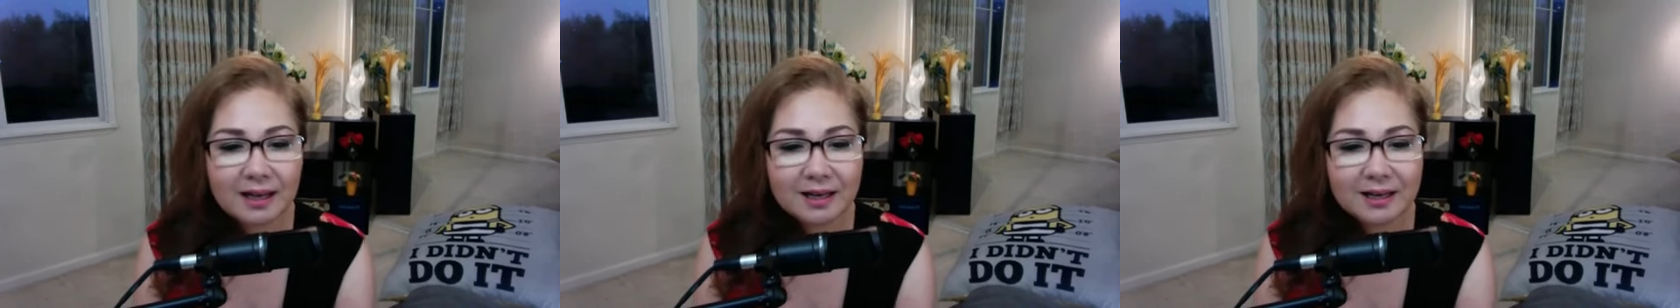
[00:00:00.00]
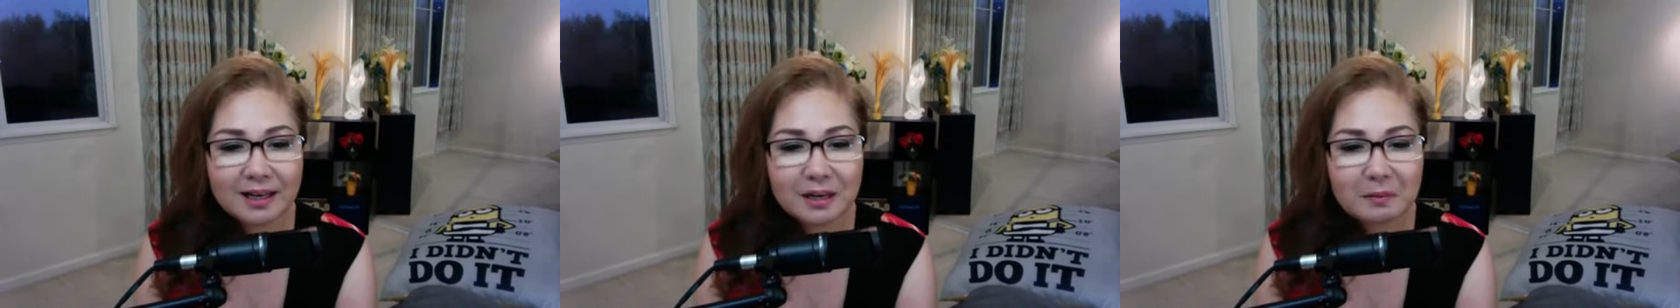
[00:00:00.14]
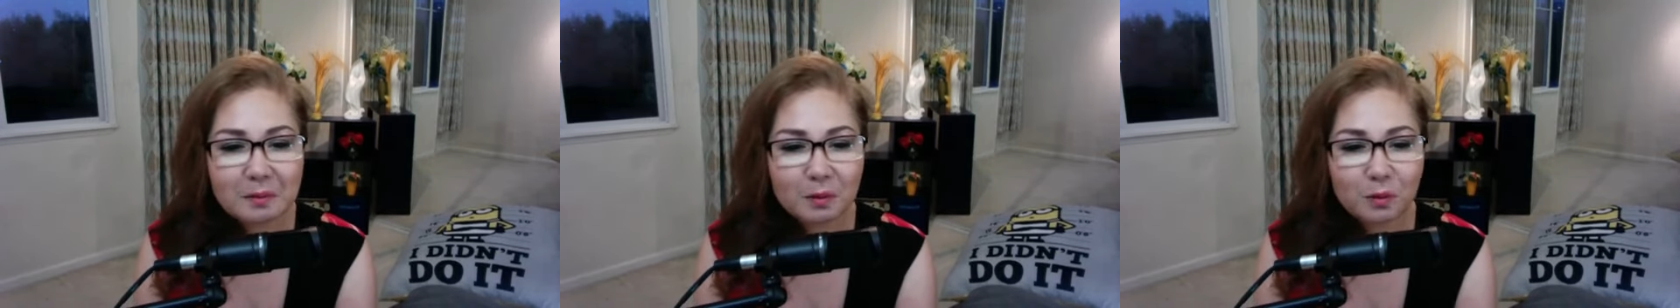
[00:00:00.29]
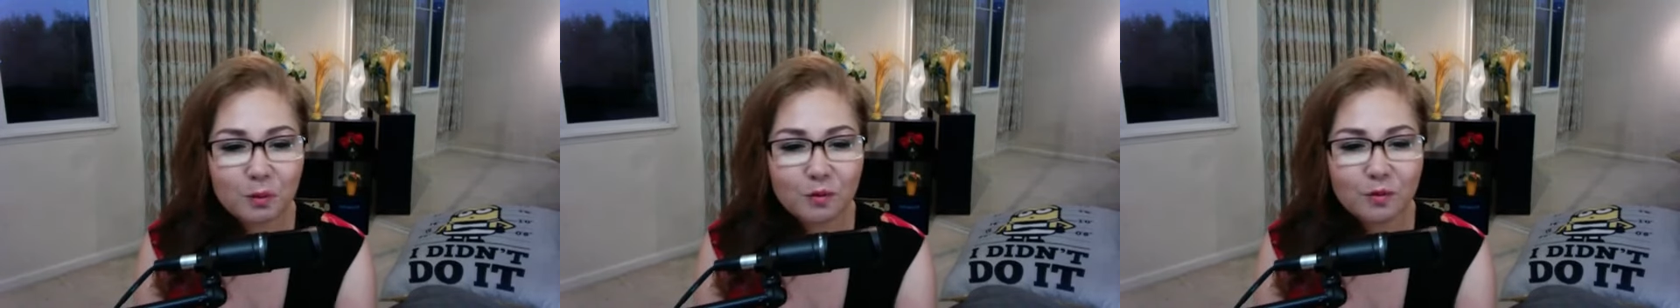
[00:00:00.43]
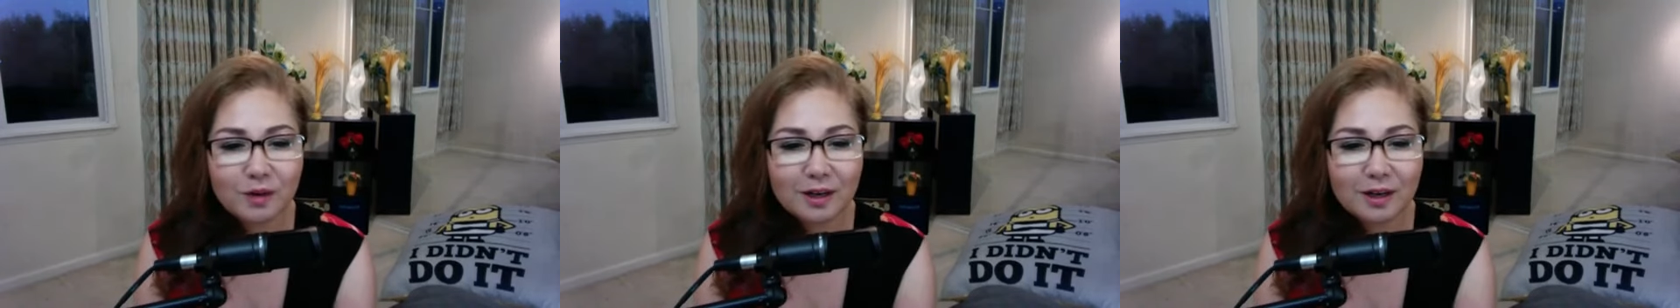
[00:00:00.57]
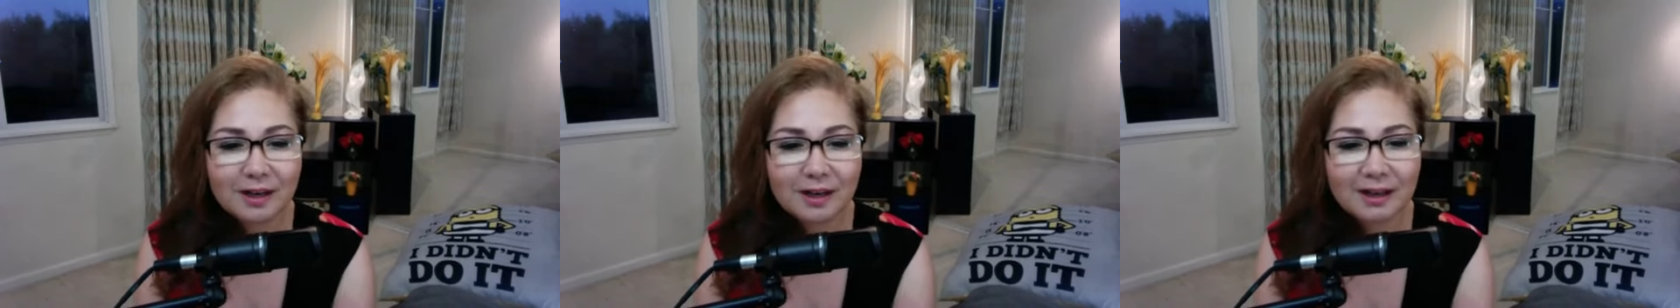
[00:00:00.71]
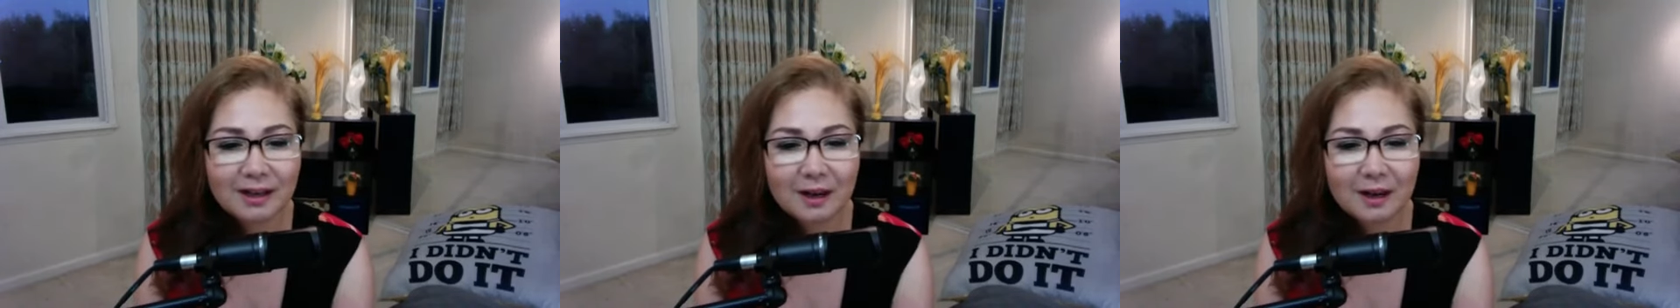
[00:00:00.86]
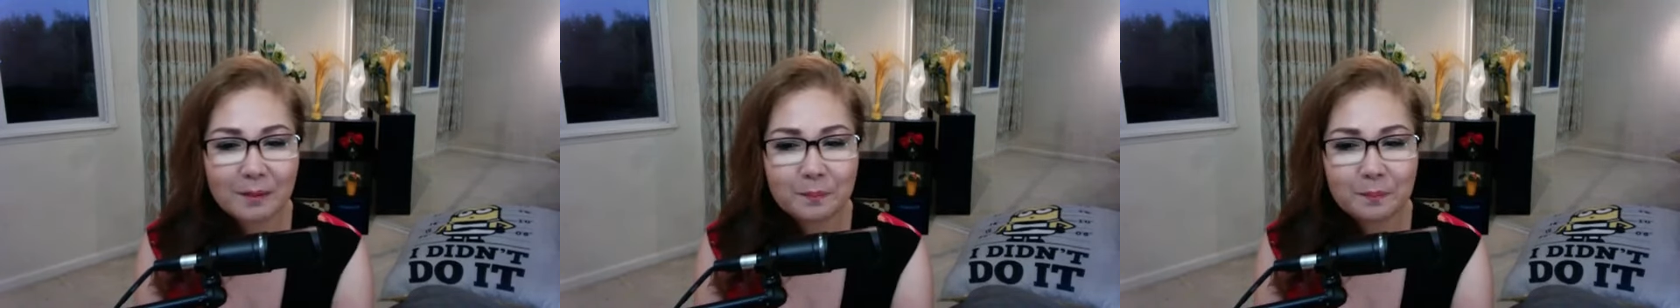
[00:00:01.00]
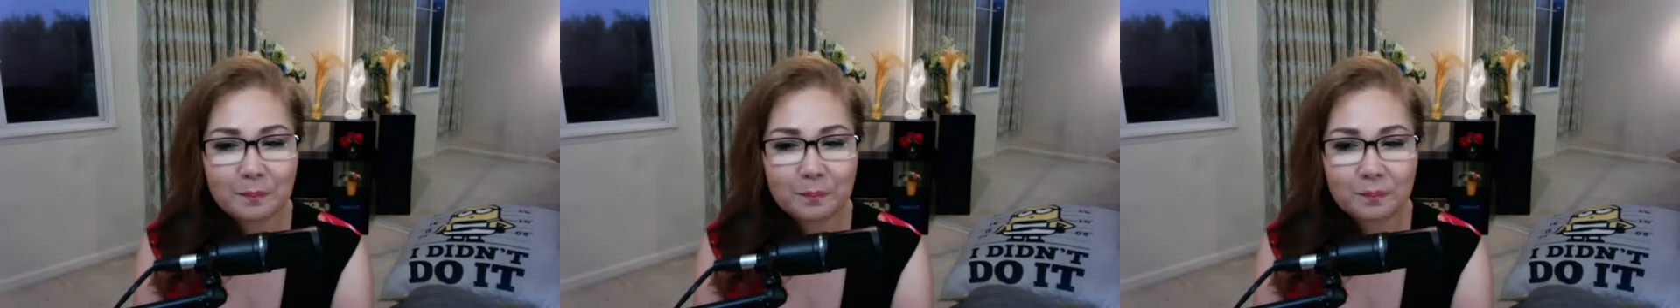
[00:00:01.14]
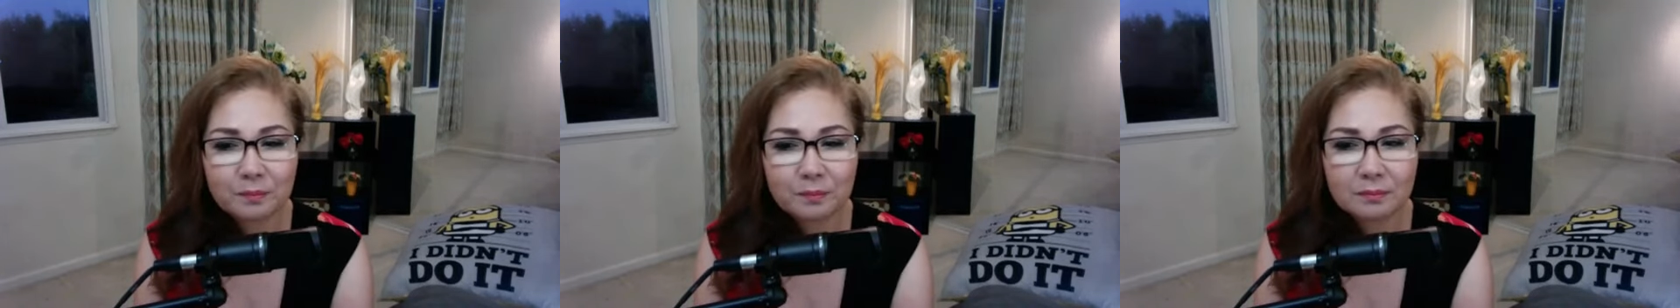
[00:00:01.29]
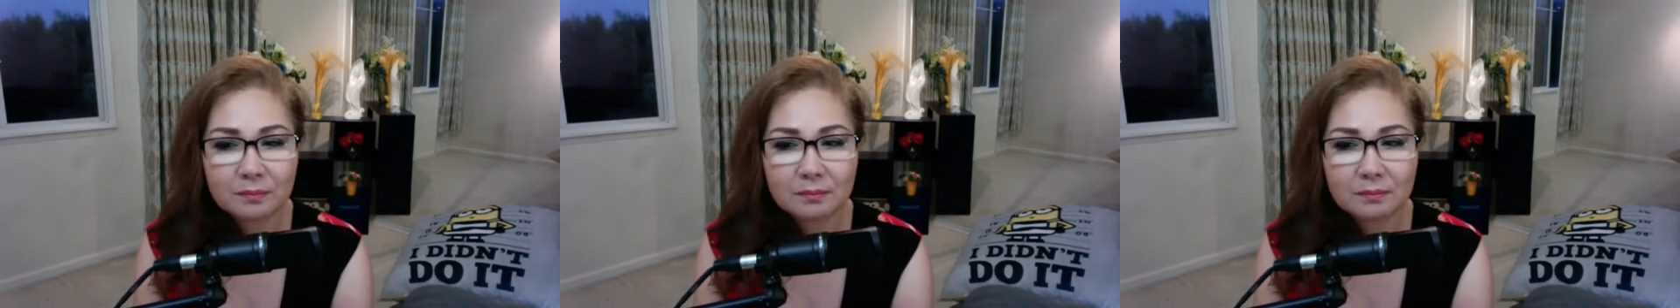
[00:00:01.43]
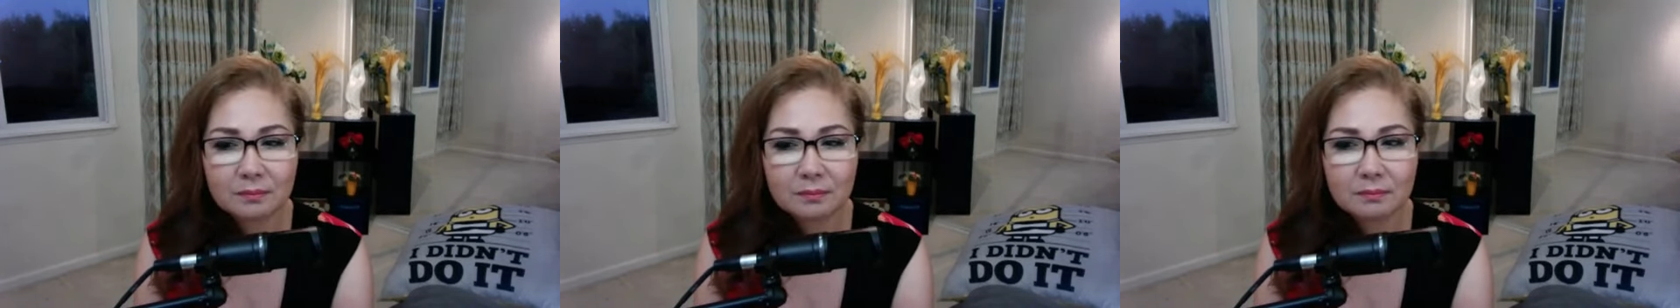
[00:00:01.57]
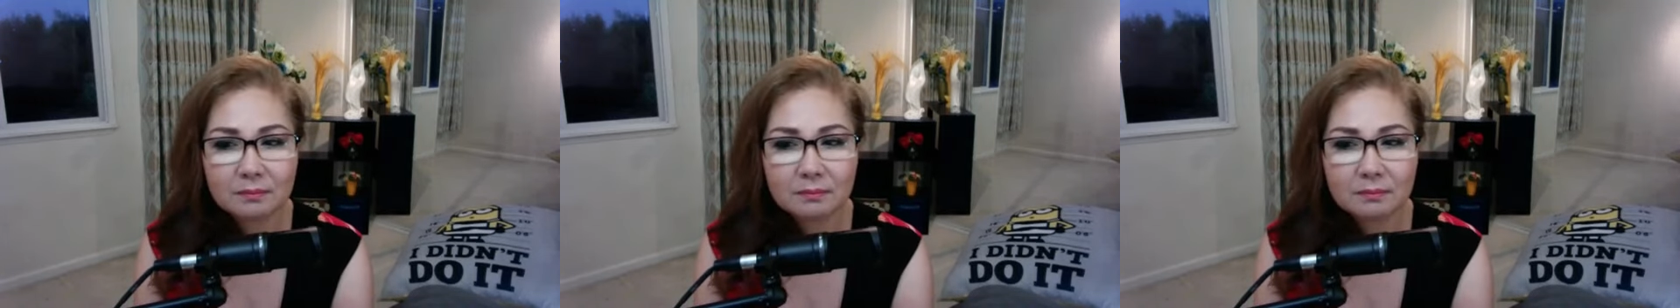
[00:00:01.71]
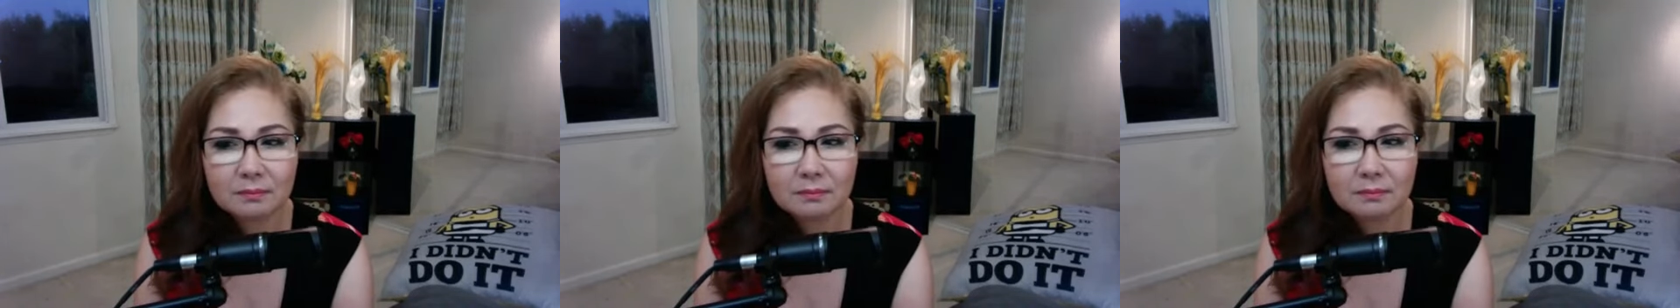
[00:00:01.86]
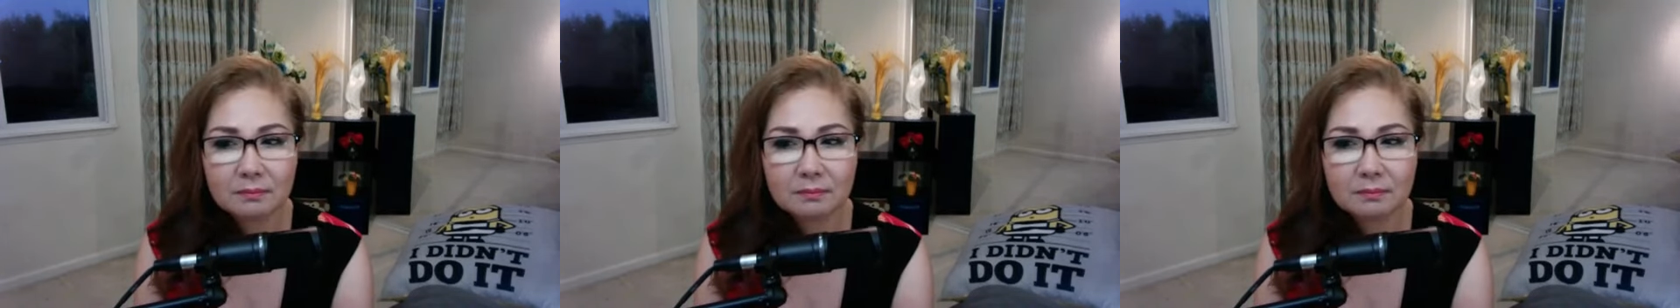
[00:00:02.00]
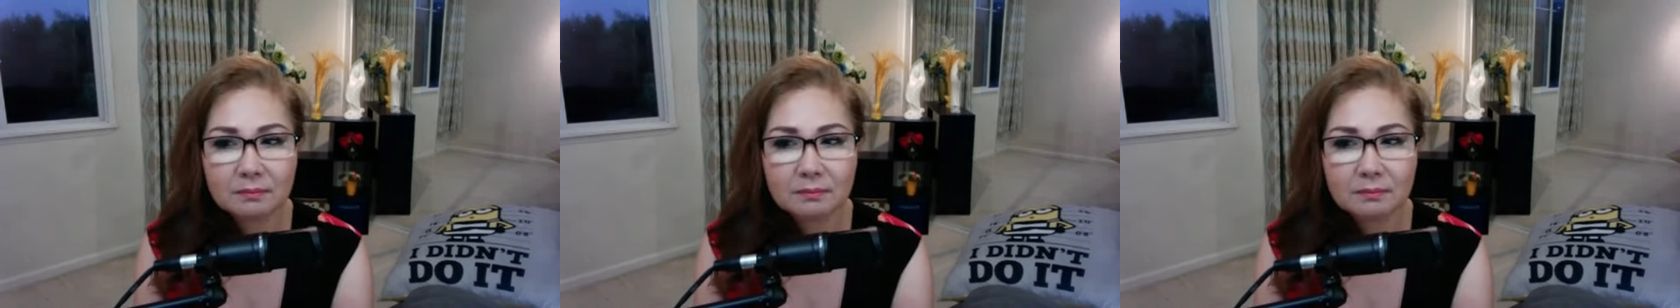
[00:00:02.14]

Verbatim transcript: khi mà quý vị um,